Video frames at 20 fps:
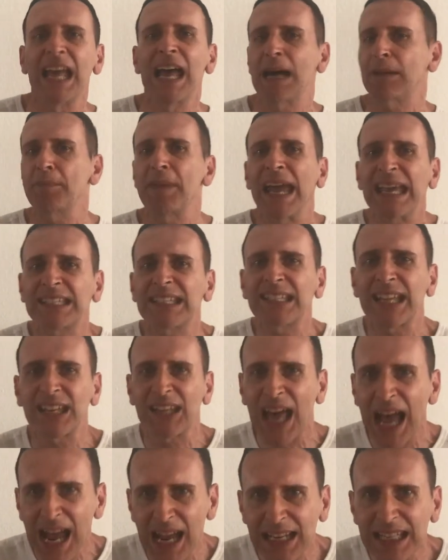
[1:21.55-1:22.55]
aber man hätte dann
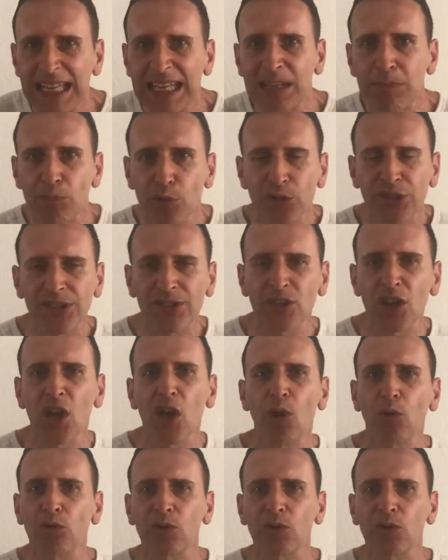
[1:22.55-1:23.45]
nachlegen müssen